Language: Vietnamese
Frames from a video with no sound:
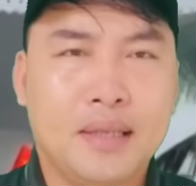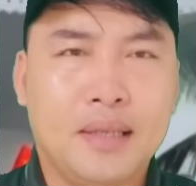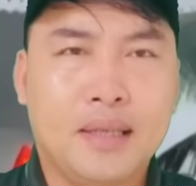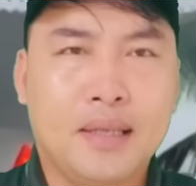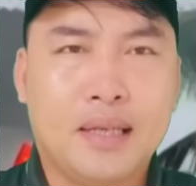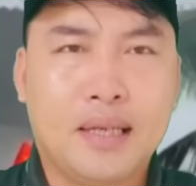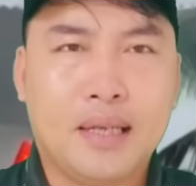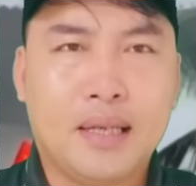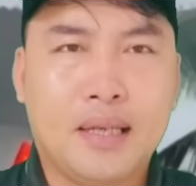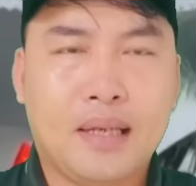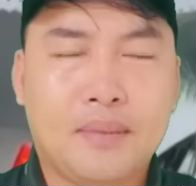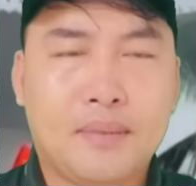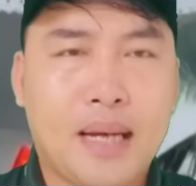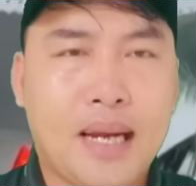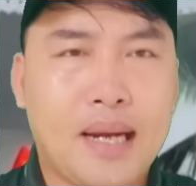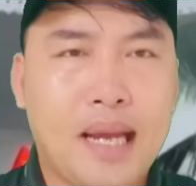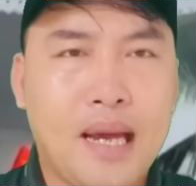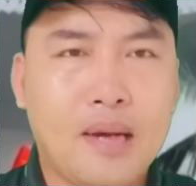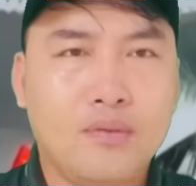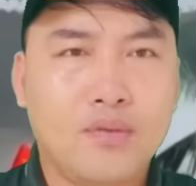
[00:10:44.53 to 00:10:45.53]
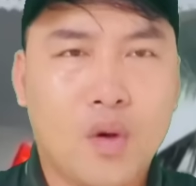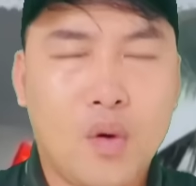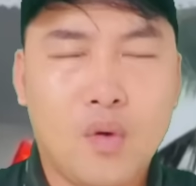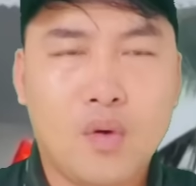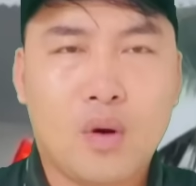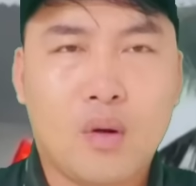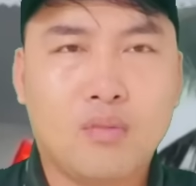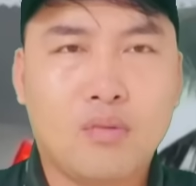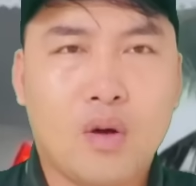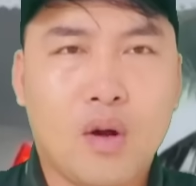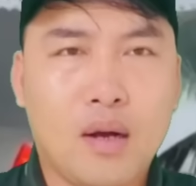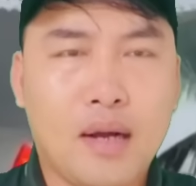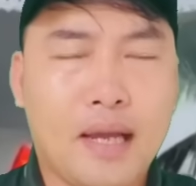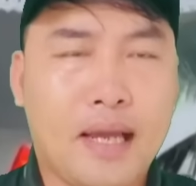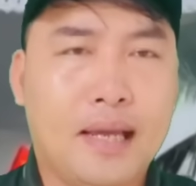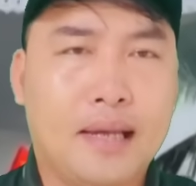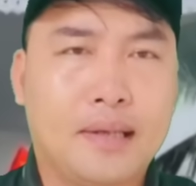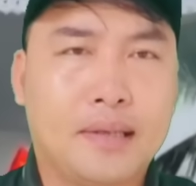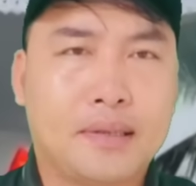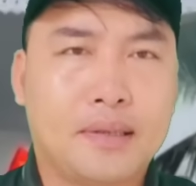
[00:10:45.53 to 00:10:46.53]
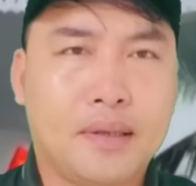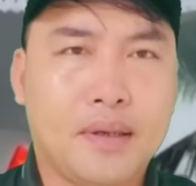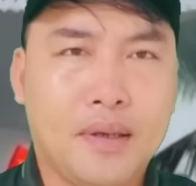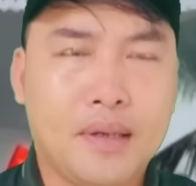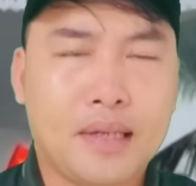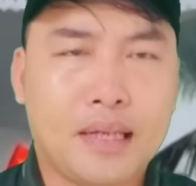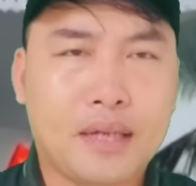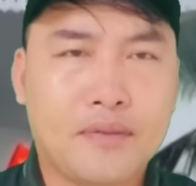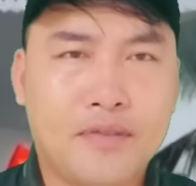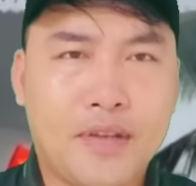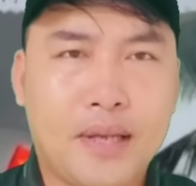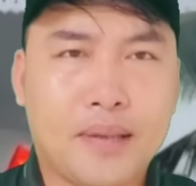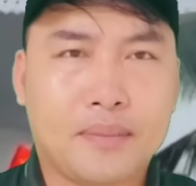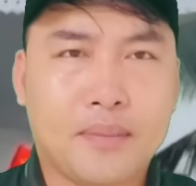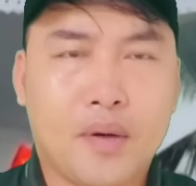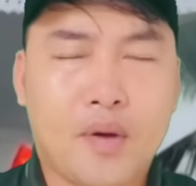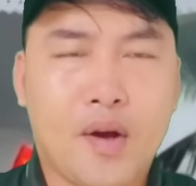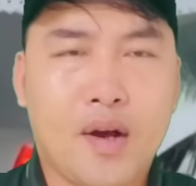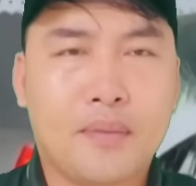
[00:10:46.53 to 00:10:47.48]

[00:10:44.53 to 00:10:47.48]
à, mà đã vô cùng rõ ràng đó là cái việc mà